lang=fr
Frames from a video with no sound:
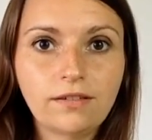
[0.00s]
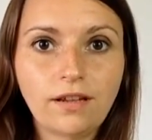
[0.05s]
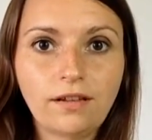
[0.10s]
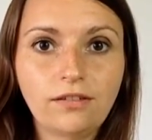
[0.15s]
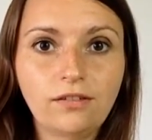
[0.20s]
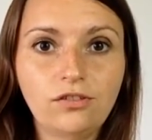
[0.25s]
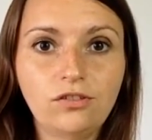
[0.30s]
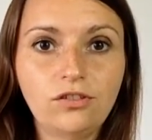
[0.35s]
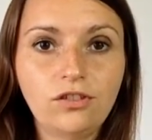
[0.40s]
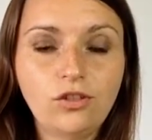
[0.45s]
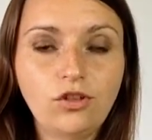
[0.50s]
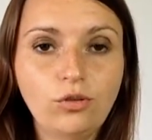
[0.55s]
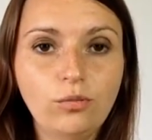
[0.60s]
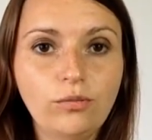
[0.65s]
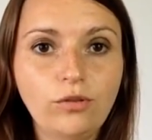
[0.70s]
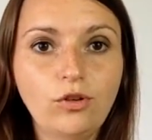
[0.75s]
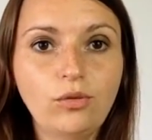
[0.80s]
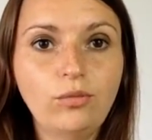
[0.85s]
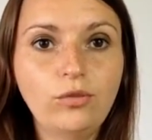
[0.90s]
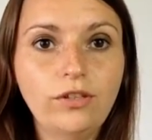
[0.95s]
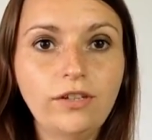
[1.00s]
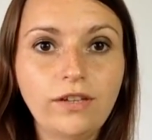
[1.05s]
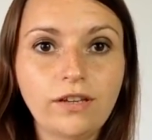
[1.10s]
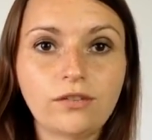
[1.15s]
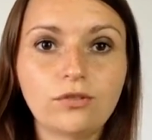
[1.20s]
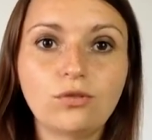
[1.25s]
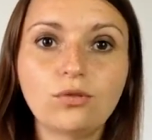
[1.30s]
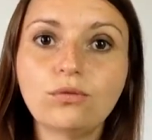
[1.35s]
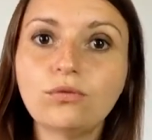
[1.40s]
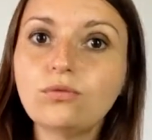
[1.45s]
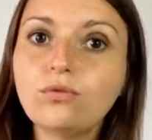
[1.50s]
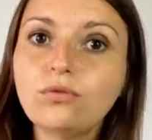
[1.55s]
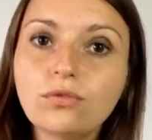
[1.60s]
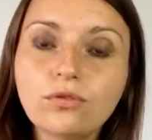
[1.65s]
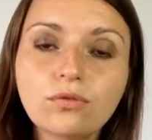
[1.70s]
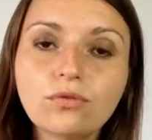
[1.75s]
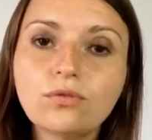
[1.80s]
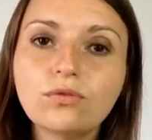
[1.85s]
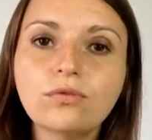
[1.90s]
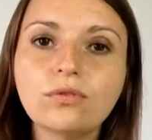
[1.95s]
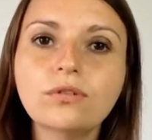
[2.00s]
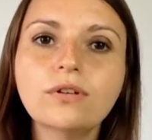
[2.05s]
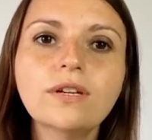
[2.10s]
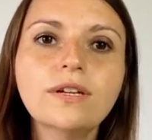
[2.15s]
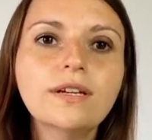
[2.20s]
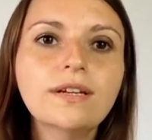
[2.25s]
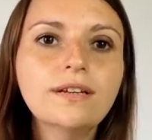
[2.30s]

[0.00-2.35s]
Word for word: stratégie, communication, tout ce que tu veux.